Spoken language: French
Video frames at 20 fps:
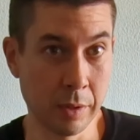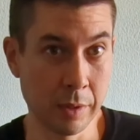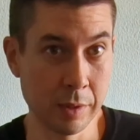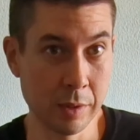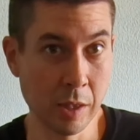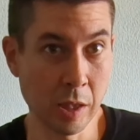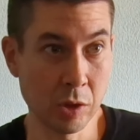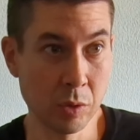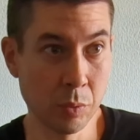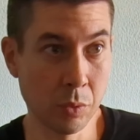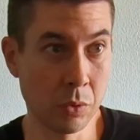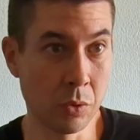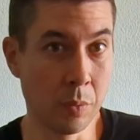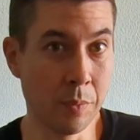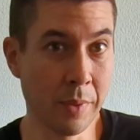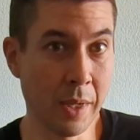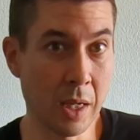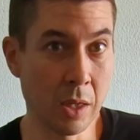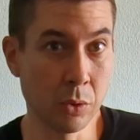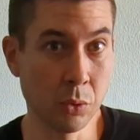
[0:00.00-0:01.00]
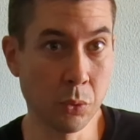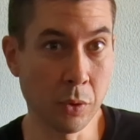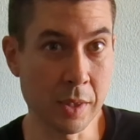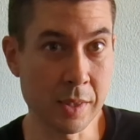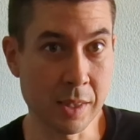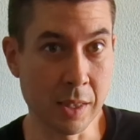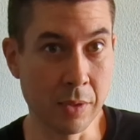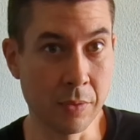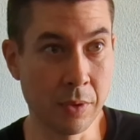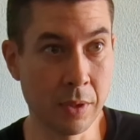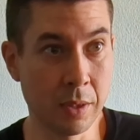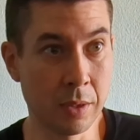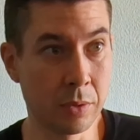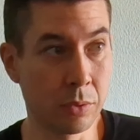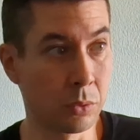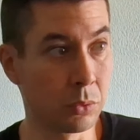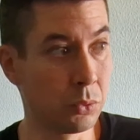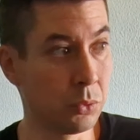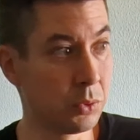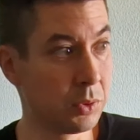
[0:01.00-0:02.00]
directement le mail du SAV,
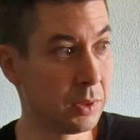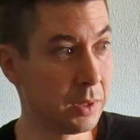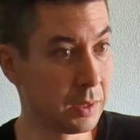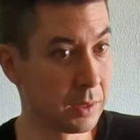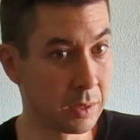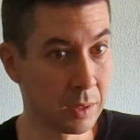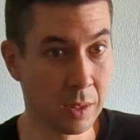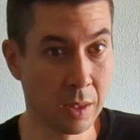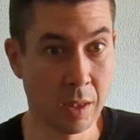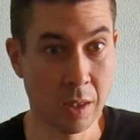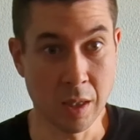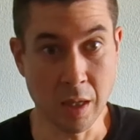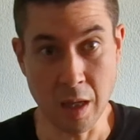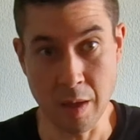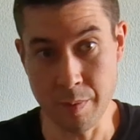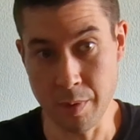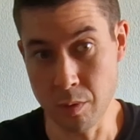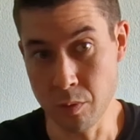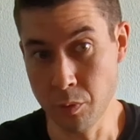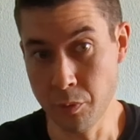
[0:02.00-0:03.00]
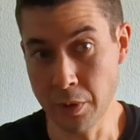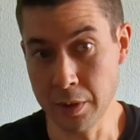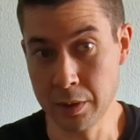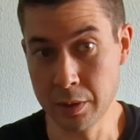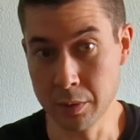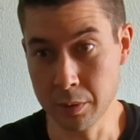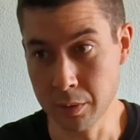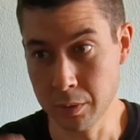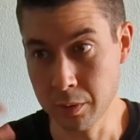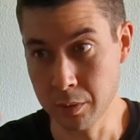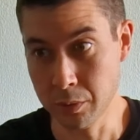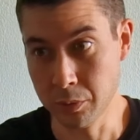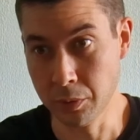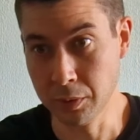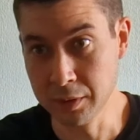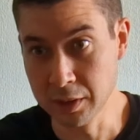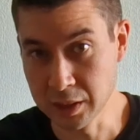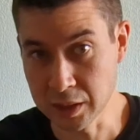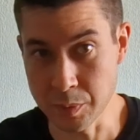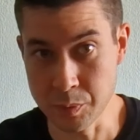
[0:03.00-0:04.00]
donc du site, et eh ben, vous faites
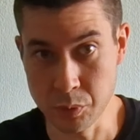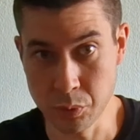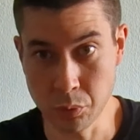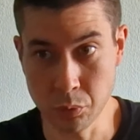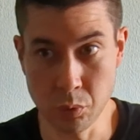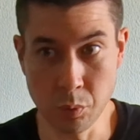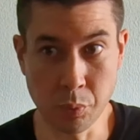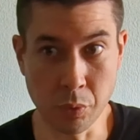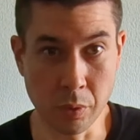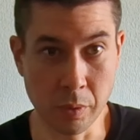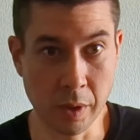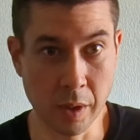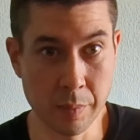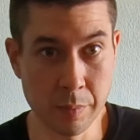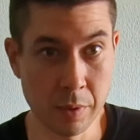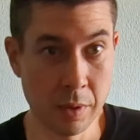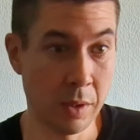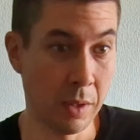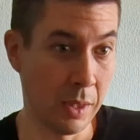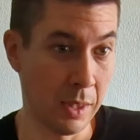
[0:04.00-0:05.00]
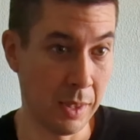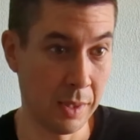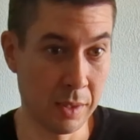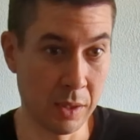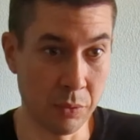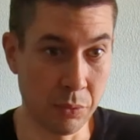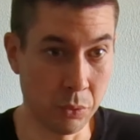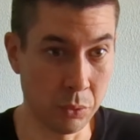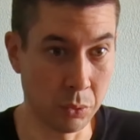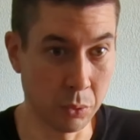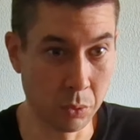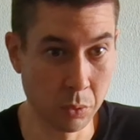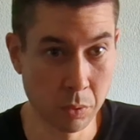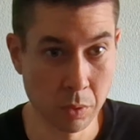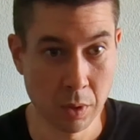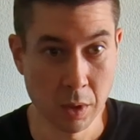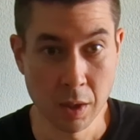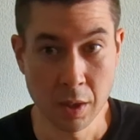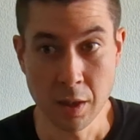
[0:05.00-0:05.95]
votre description du problème avec les photos.